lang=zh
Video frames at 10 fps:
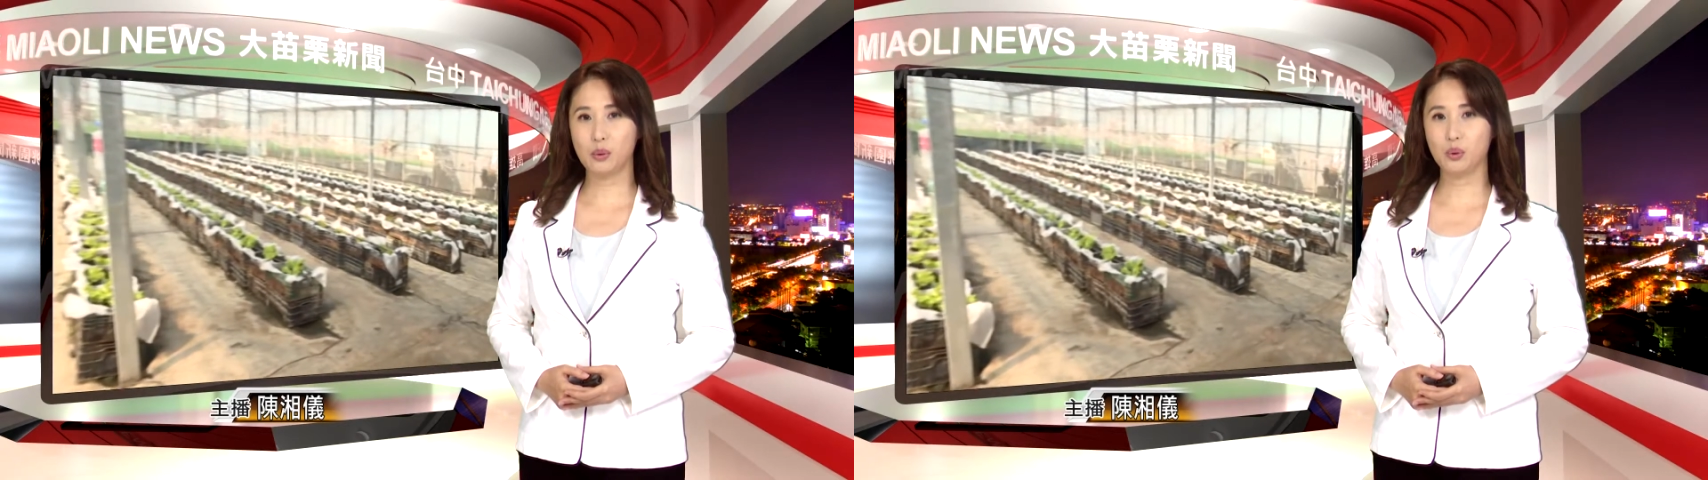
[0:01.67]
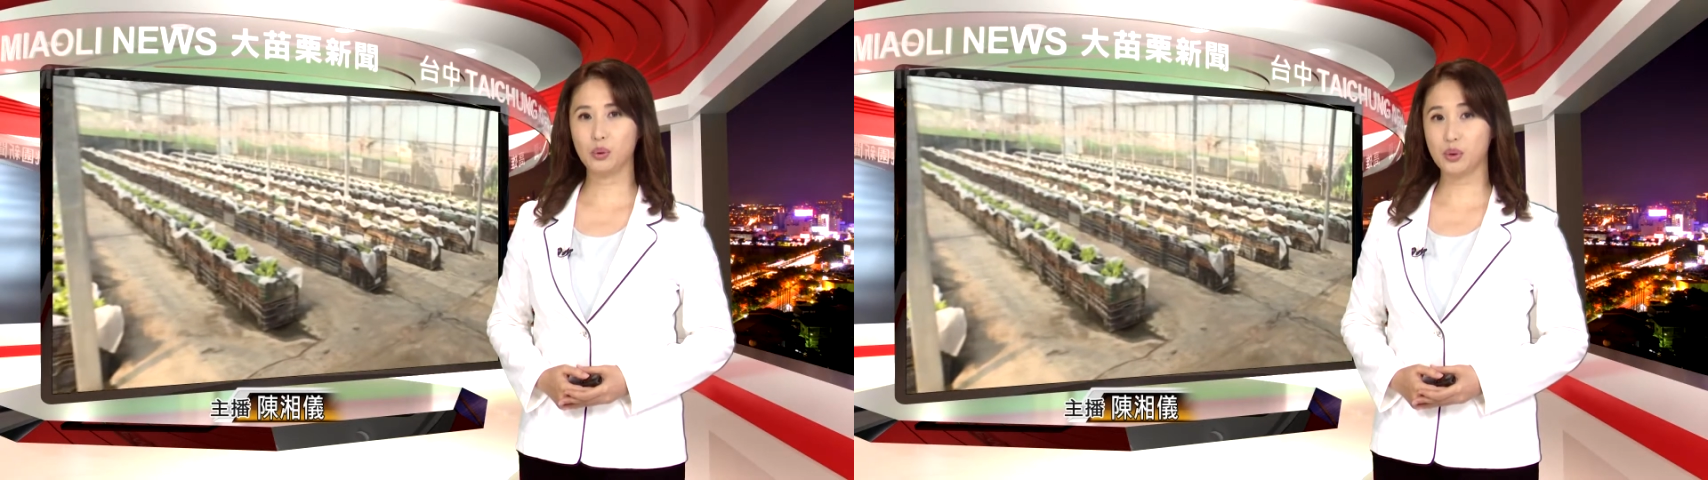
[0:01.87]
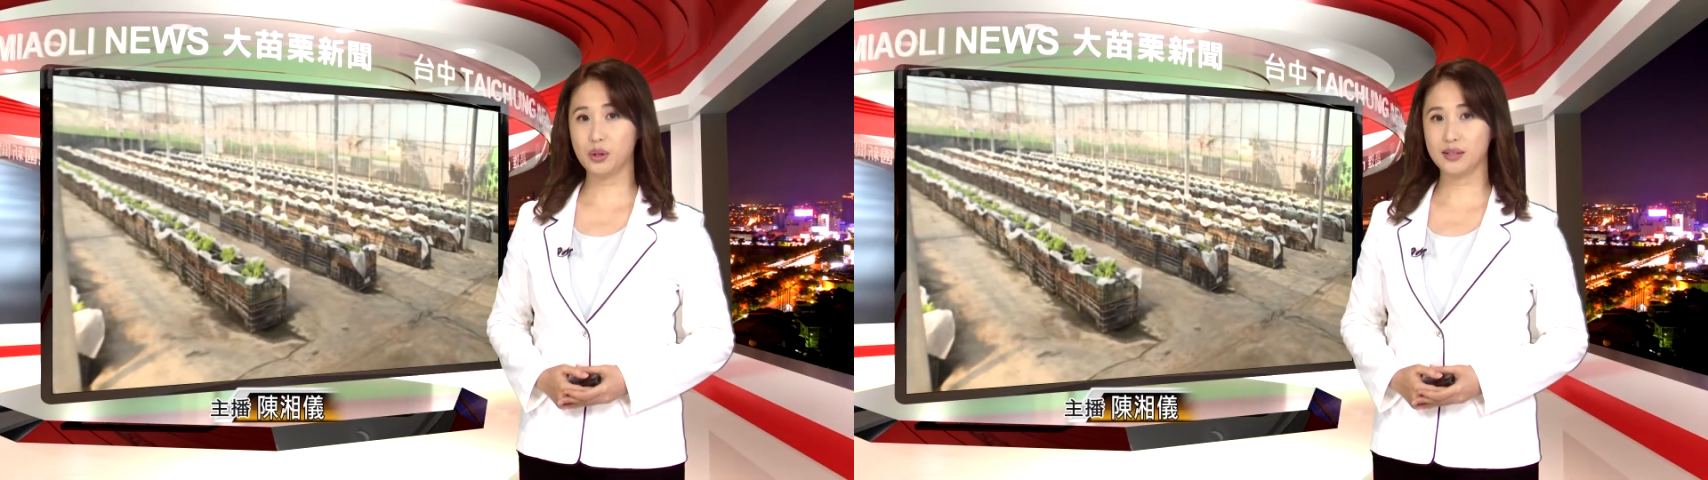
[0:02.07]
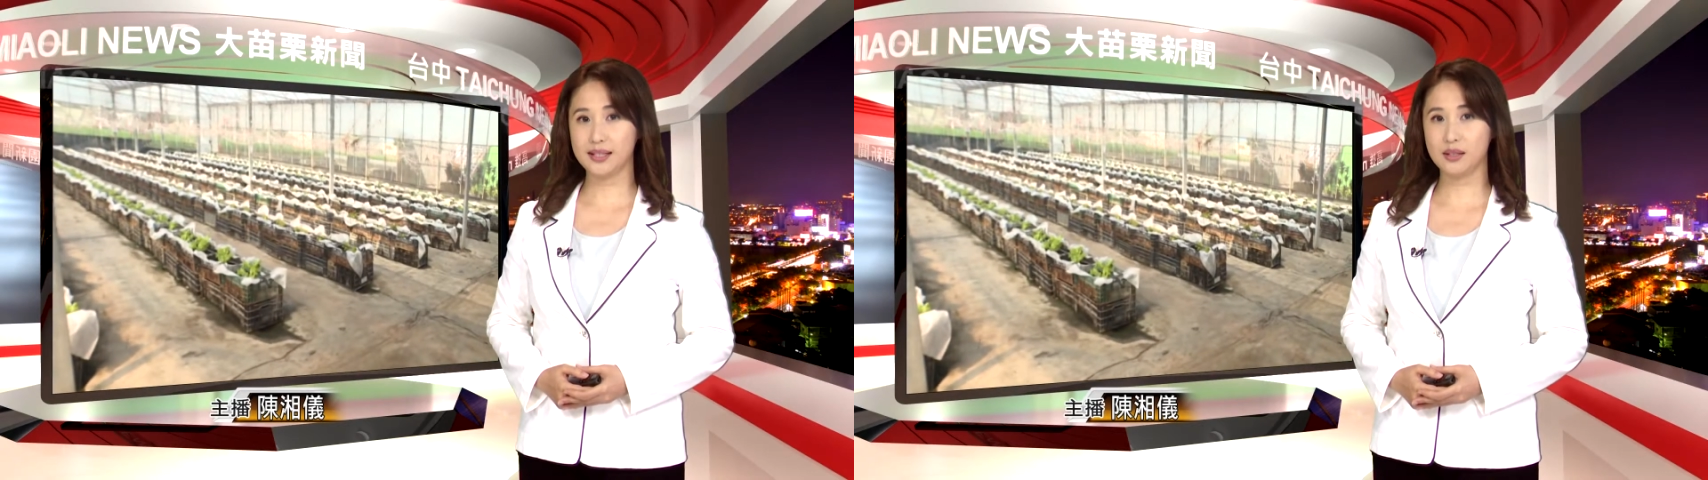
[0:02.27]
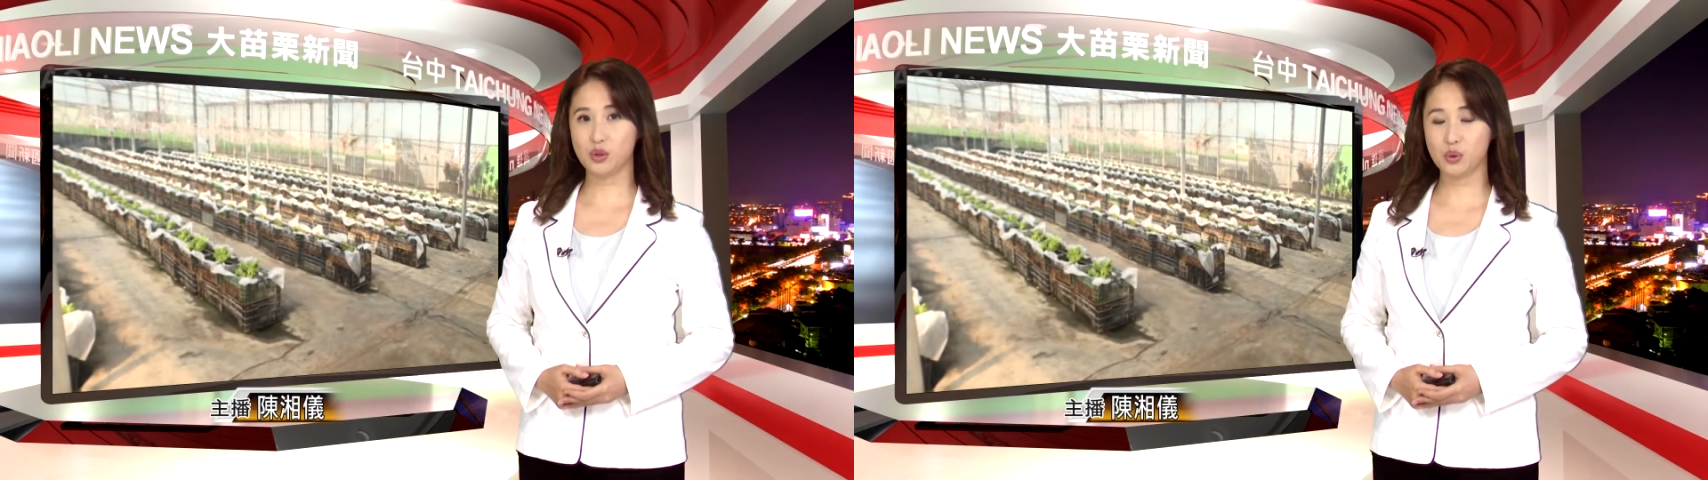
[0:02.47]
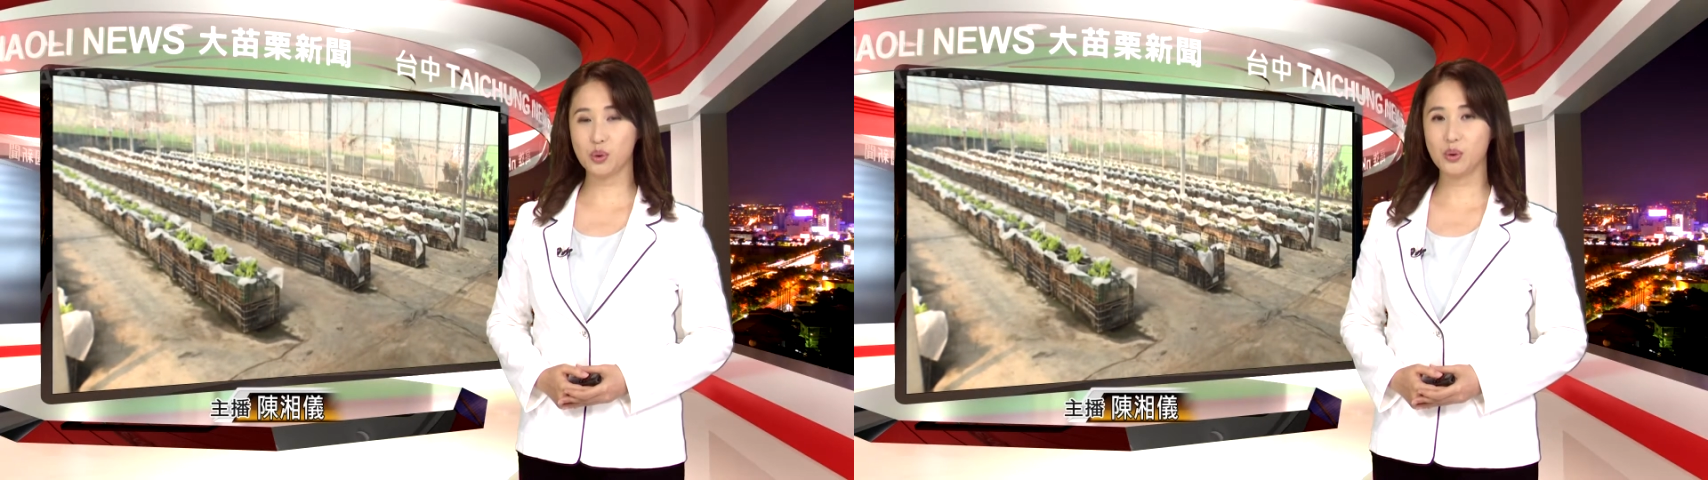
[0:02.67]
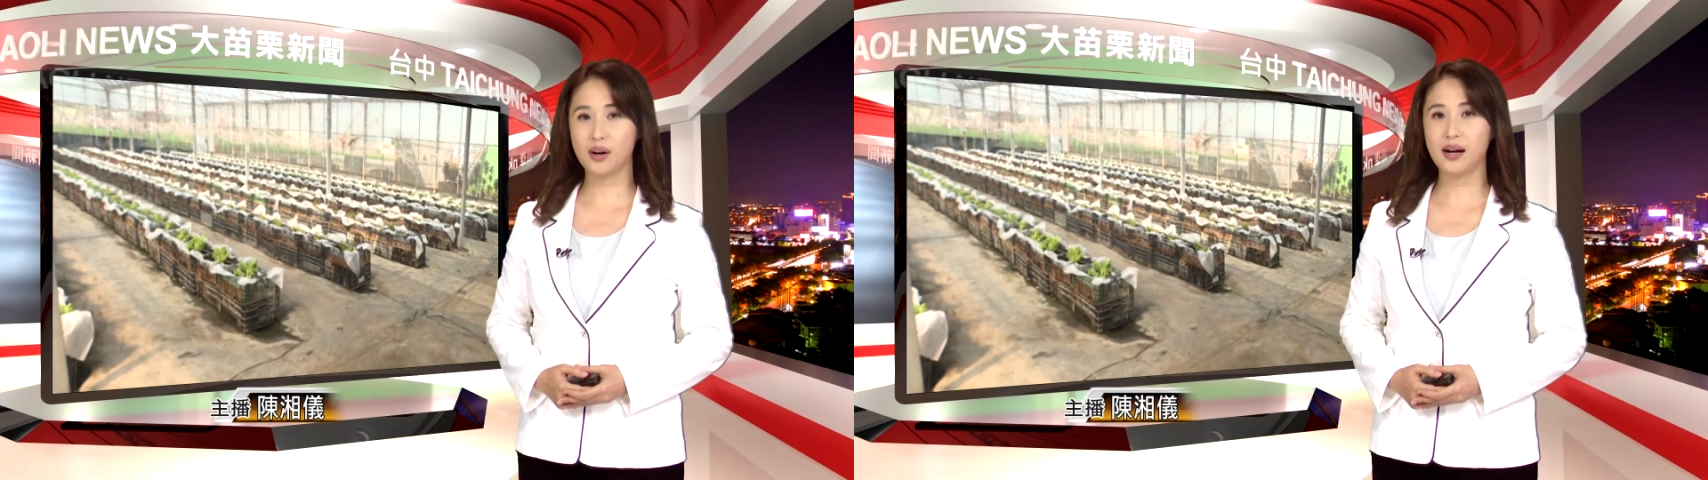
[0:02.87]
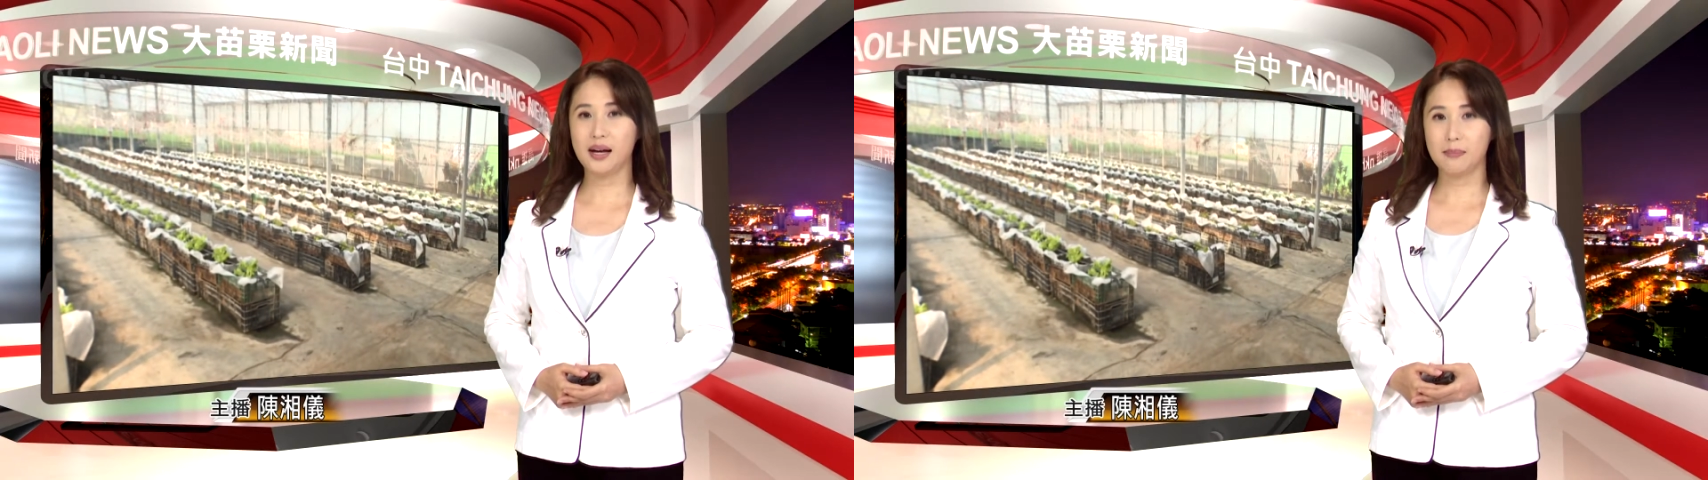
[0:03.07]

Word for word: 无毒有机蔬果，